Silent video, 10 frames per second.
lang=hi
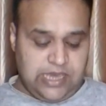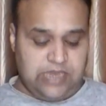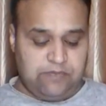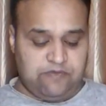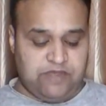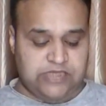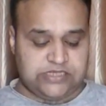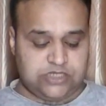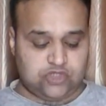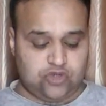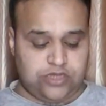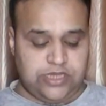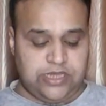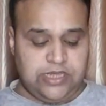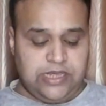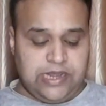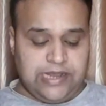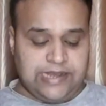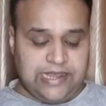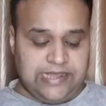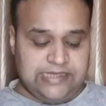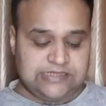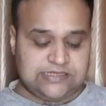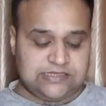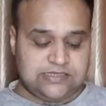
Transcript: एक ही प्रवास है जो कि अट्ठाईस